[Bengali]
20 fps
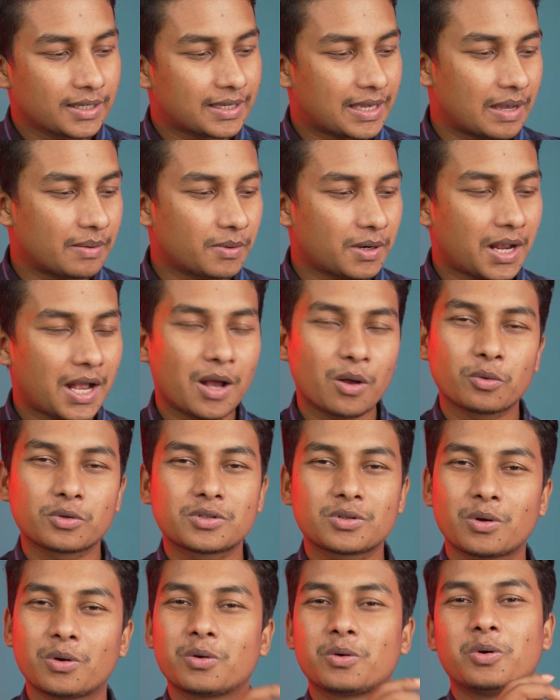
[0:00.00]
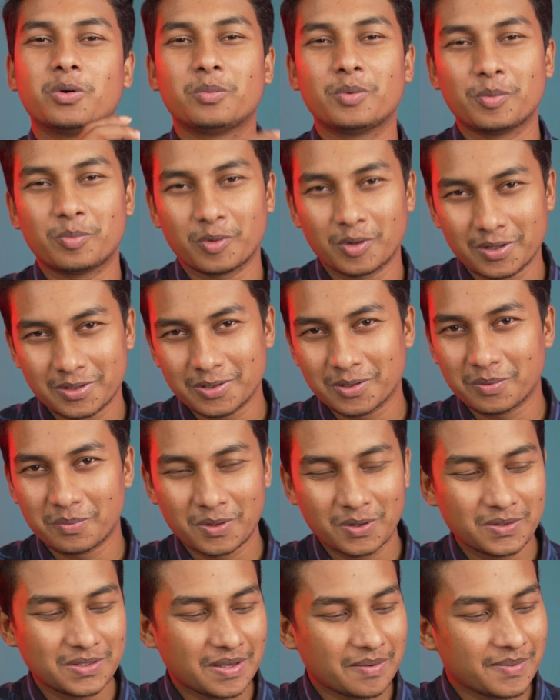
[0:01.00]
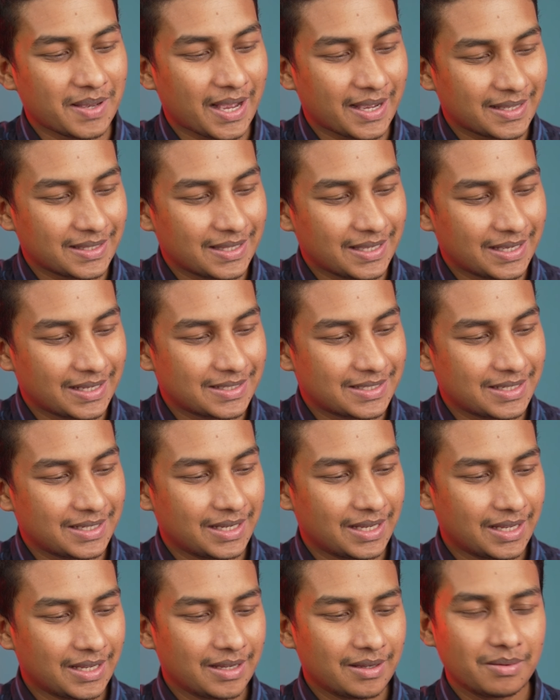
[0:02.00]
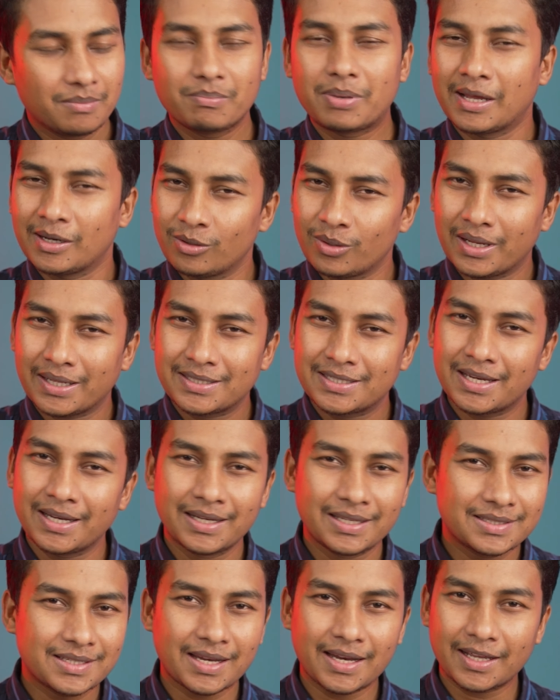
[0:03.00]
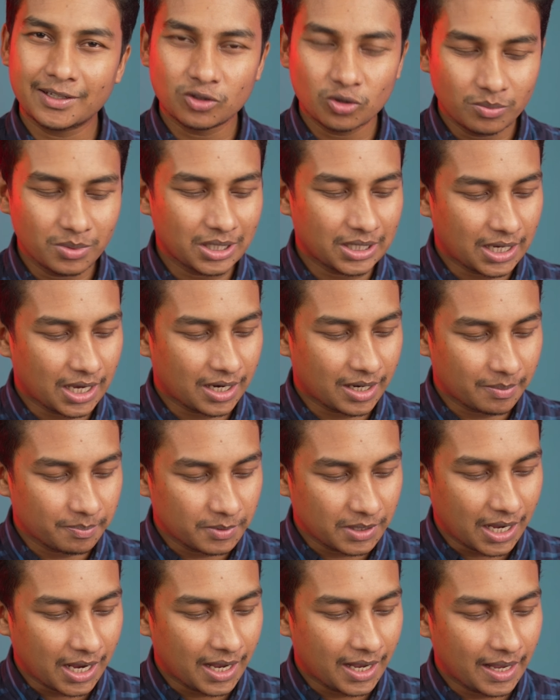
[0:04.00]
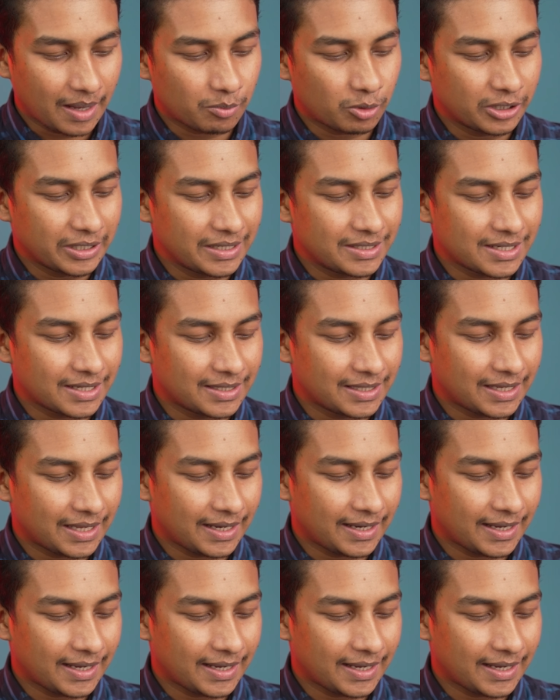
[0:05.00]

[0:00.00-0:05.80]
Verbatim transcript: ক্যামেরা হাউসটাও খুবই পরিচিত বিকজ আমি আগে দেখেছি ভালো লাগছে ডিজাইন একদমই খারাপ না এবং নিচের দিকে